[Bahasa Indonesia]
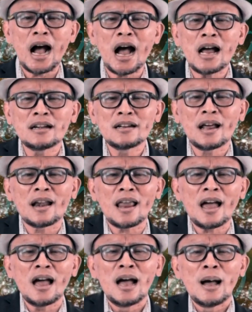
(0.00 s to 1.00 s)

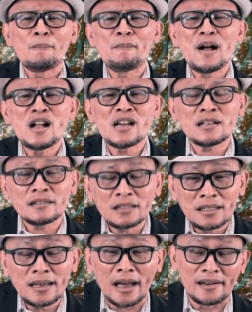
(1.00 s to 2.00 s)
adalah
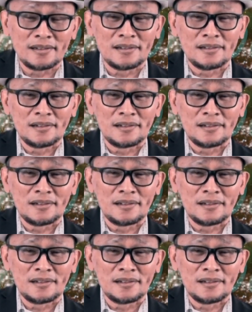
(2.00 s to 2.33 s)
pengertian.